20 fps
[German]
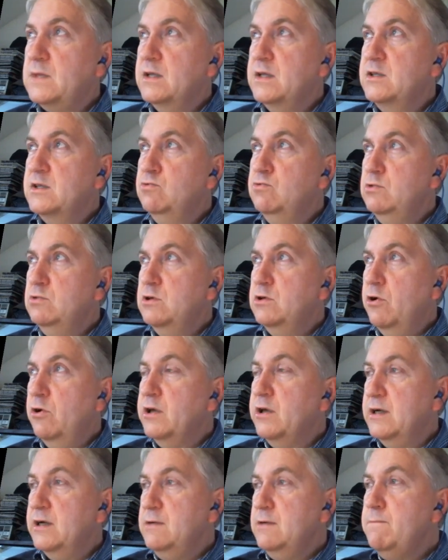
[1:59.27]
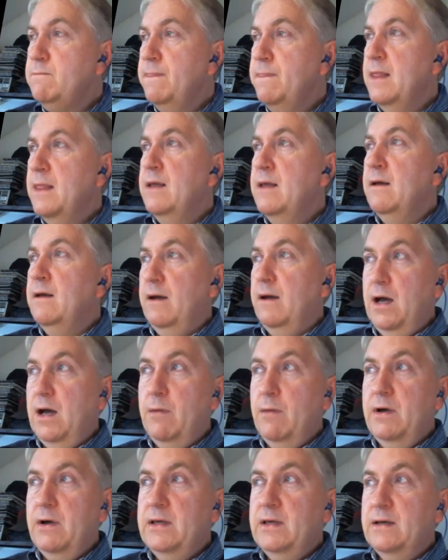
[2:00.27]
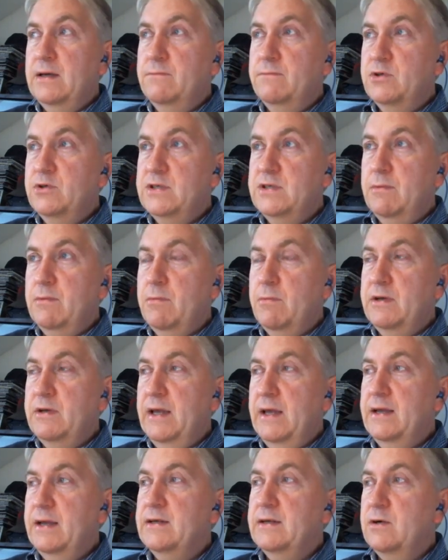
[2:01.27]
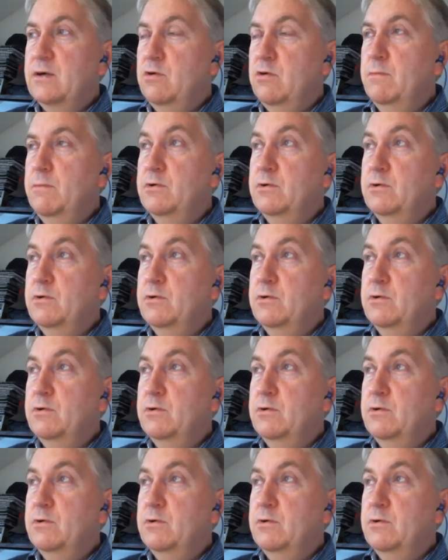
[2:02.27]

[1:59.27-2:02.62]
zu teuer, aber ihr müsst ja mal bedenken, da kommen